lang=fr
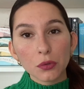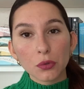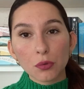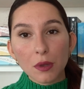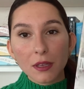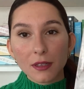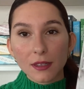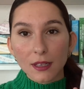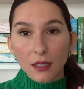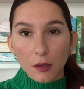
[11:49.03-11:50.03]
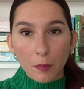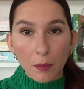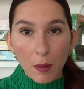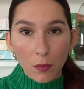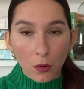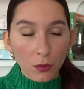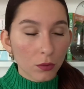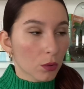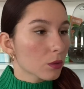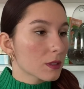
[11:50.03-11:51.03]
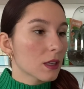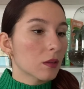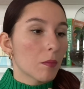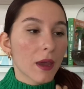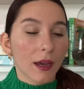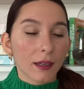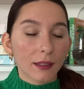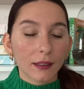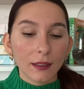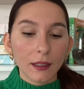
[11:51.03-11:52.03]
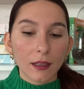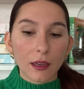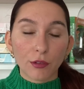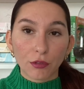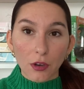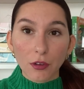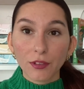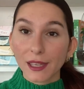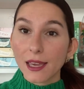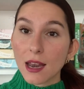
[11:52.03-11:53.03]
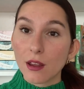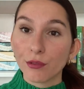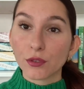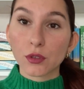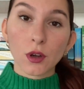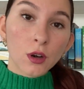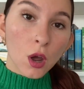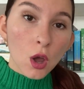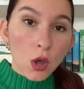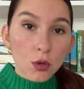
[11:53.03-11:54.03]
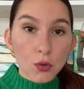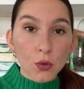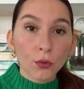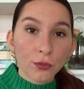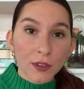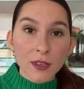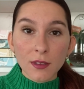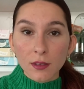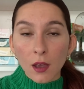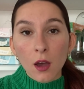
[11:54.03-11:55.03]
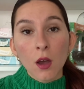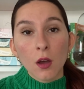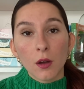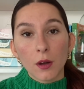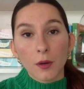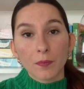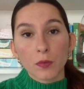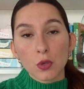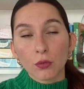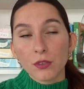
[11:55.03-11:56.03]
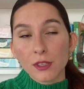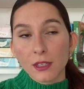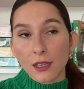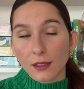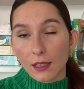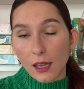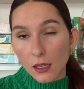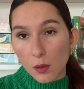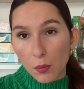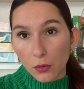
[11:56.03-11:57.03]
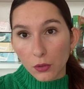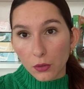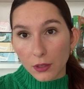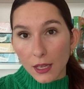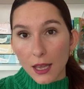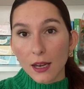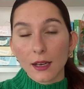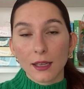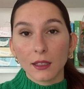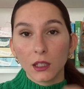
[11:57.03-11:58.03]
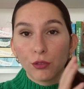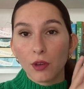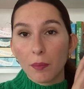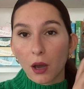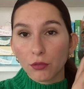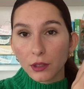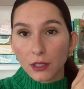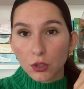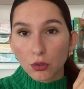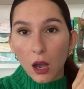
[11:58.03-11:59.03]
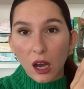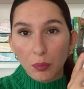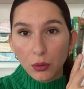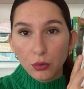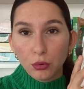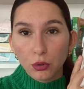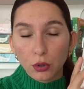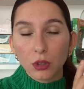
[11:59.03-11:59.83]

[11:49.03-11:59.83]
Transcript: suit cette maman, donc cette mère qui est veuve et élève seule son fils. son fils qui est très dépendant d'elle et qui fait parfois des choix un peu douteux